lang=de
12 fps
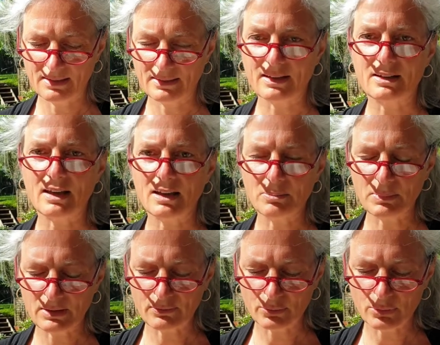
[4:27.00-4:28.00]
da tat
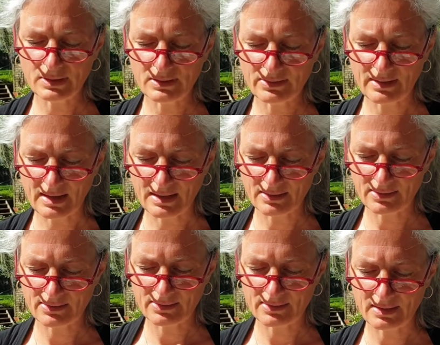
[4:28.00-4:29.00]
mein wundes
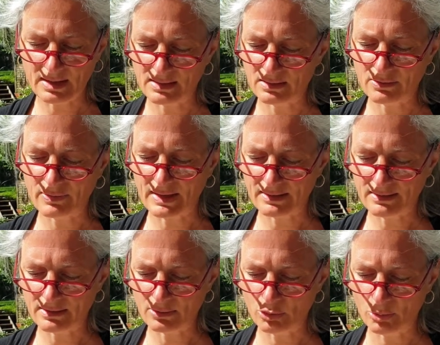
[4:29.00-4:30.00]
Herz einen
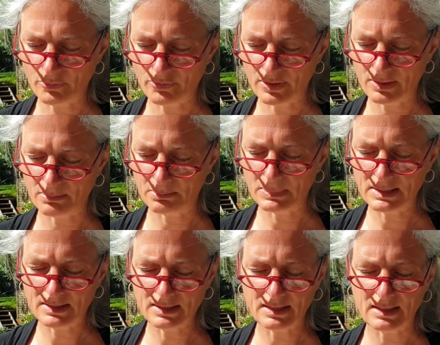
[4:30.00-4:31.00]
gewaltigen Hüpfer
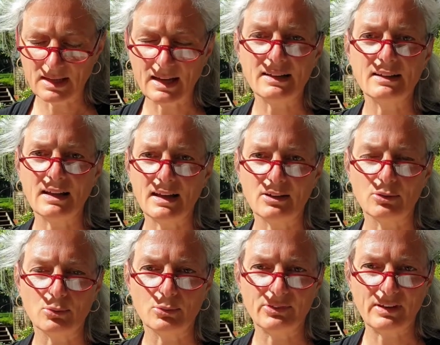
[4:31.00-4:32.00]
mitten hinein in einen
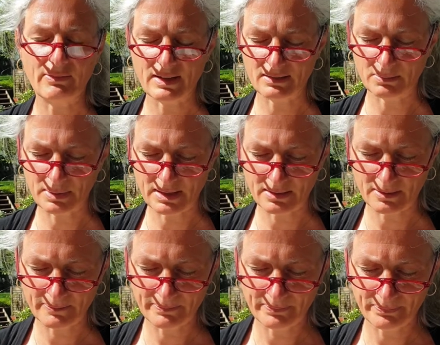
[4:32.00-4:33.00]
rosa Watteberg.
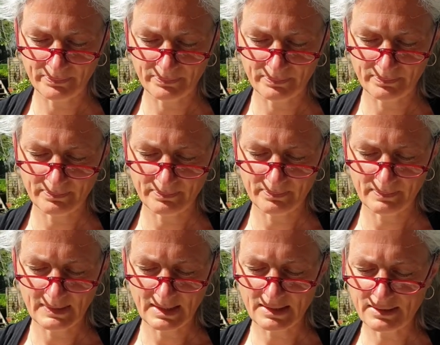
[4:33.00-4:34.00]

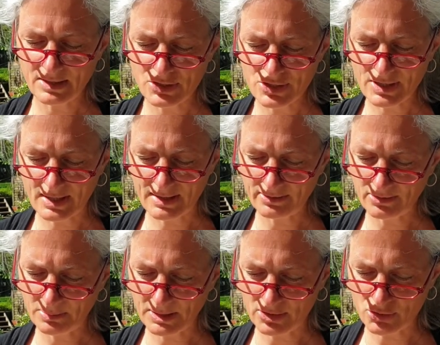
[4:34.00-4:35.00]
Lateci
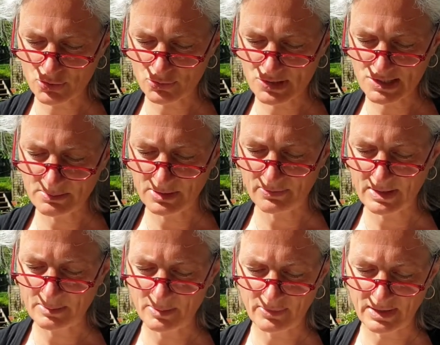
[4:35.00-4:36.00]
reichte mir eine Schüssel mit
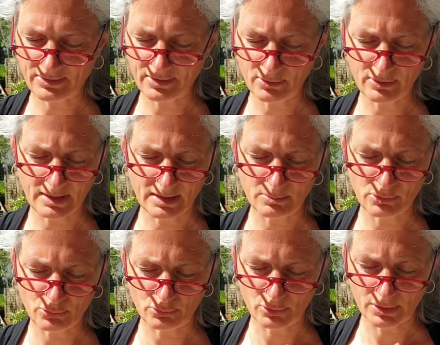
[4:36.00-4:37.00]
warmem Wasser und einem
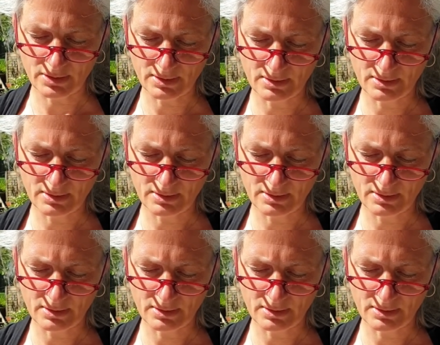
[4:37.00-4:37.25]
Tuch.